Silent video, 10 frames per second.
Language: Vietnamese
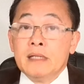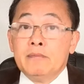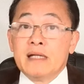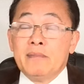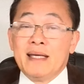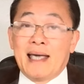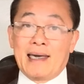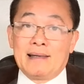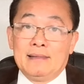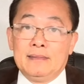đâm ra bị
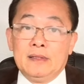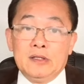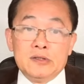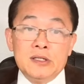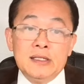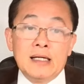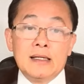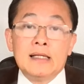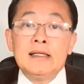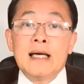kẹt thứ
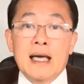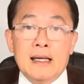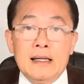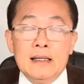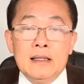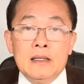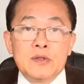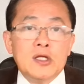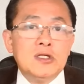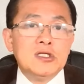nhất cái thứ hai
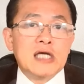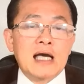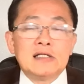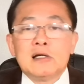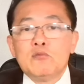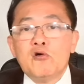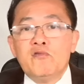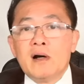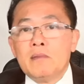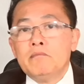tình trạng trong
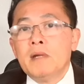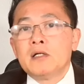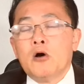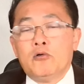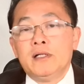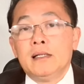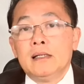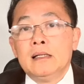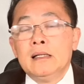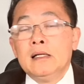khu vực bất ổn định
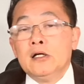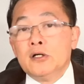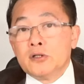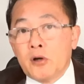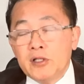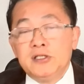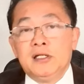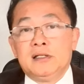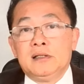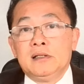nói
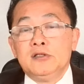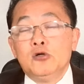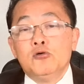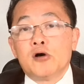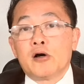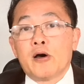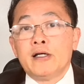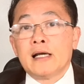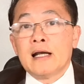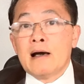gì dù có
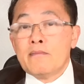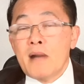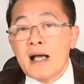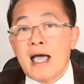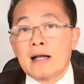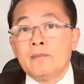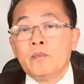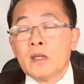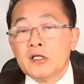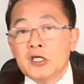nói rằng là Bắc Hàn
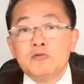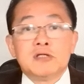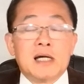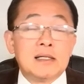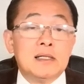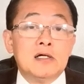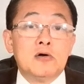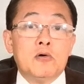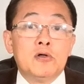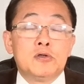chịu sự ảnh
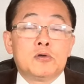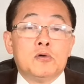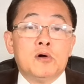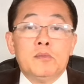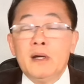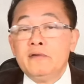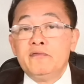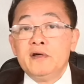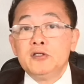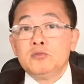hưởng của của
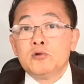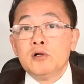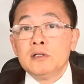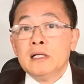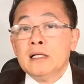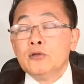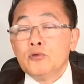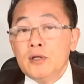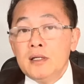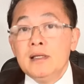bên phía Trung Quốc
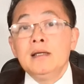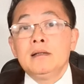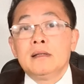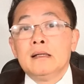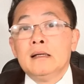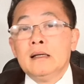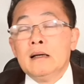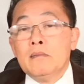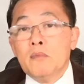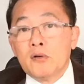tuy nhiên
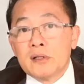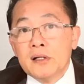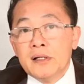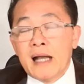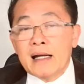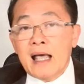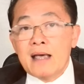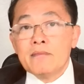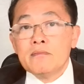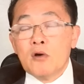một người đàn
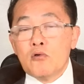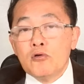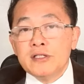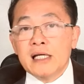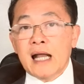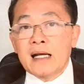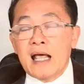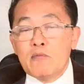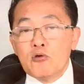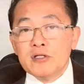em một quốc gia
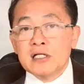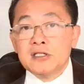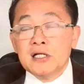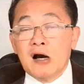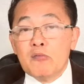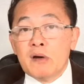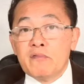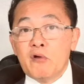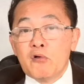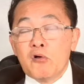đàn em quốc gia chư hầu mà
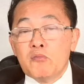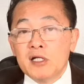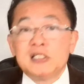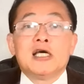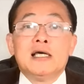vô cùng bất